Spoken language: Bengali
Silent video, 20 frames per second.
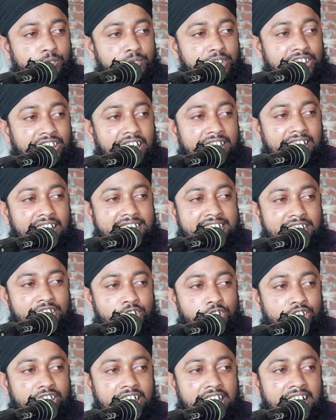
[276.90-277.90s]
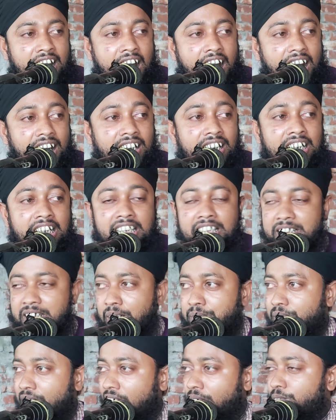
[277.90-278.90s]
তুমি সেটা চিনো কিনা
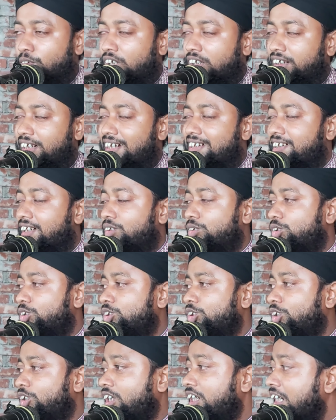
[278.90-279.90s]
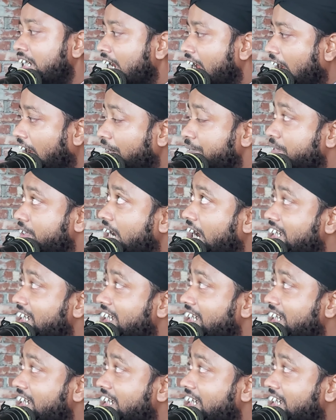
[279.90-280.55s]
জিব্রাইল বলতেছে হুজুর আমি